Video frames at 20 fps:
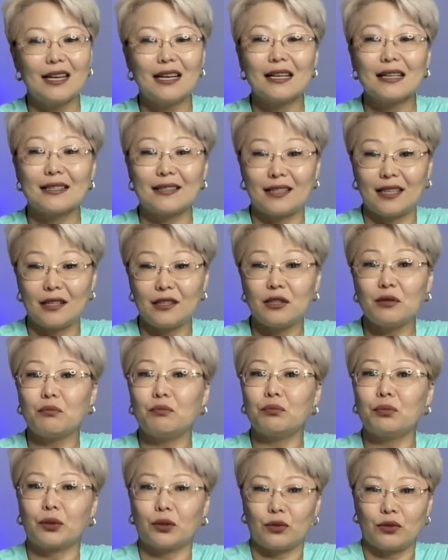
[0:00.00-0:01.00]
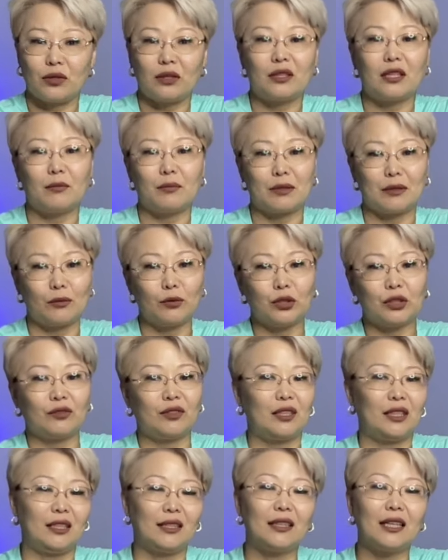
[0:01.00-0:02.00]
Кстати, просто на
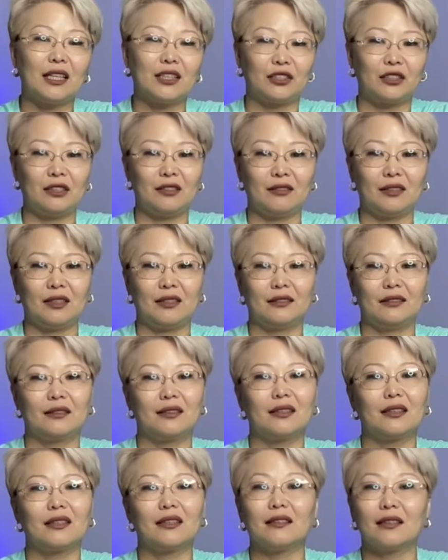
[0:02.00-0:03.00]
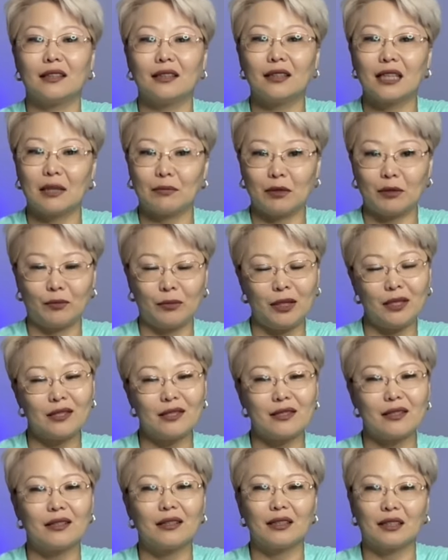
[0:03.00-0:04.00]
обслуживание каждого килограмма
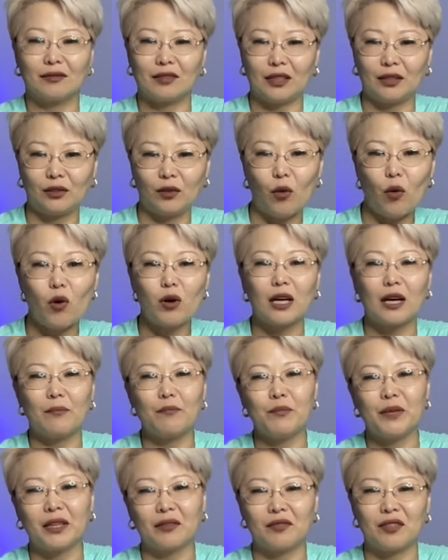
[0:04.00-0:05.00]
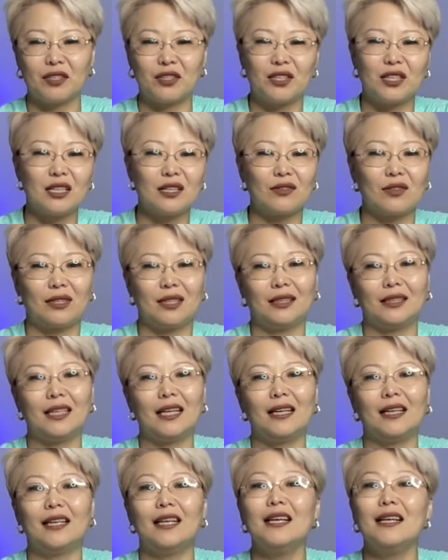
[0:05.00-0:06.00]
мышц, кровоток, обмен веществ и так
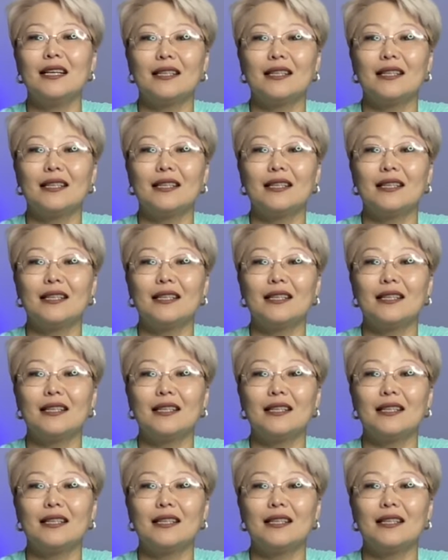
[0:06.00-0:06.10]
далее.